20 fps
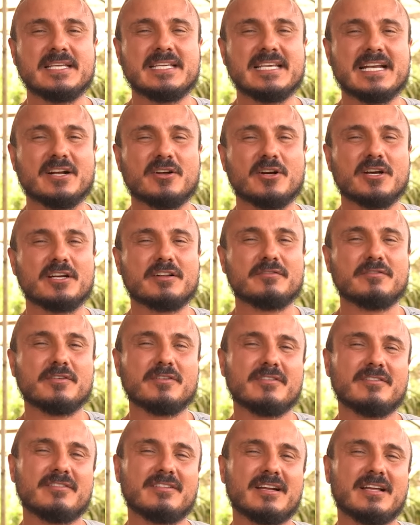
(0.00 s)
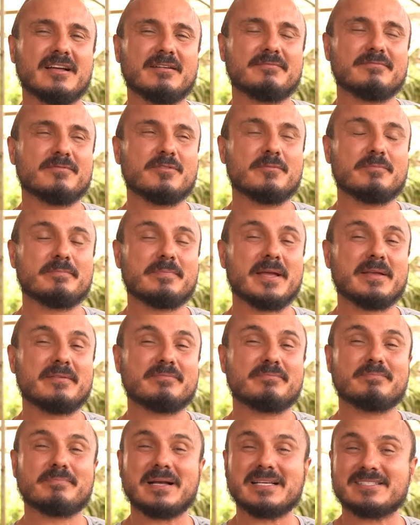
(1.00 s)
E agora vou lá, vou
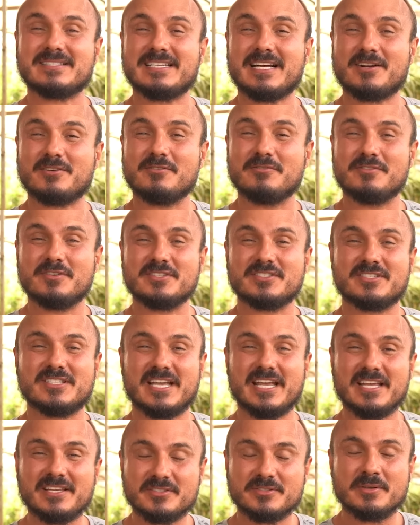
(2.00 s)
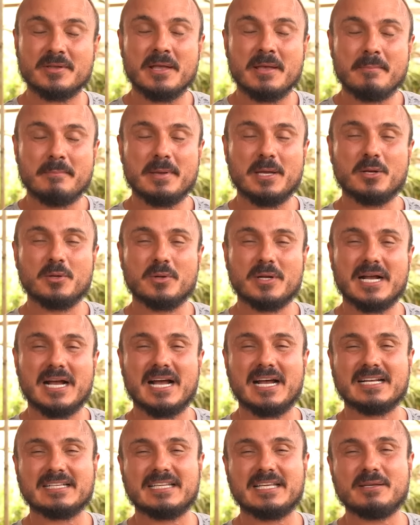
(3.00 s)
passear com vocês pelo
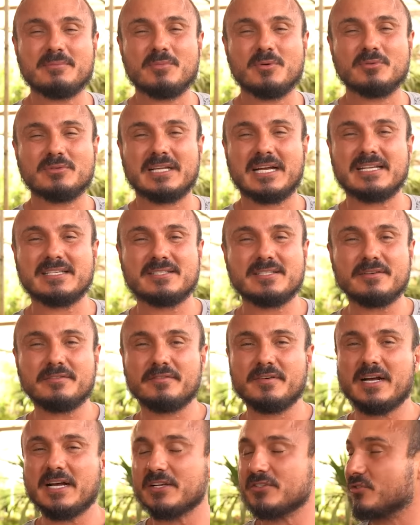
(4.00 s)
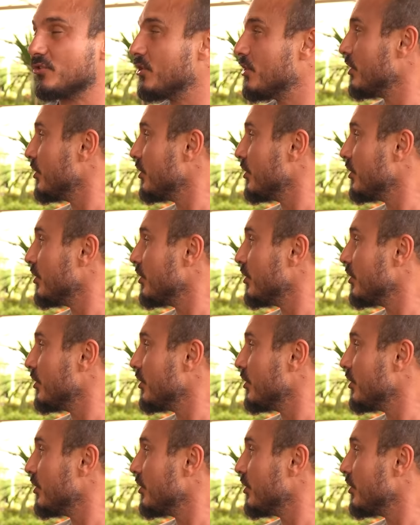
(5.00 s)
garden e montar esse vaso.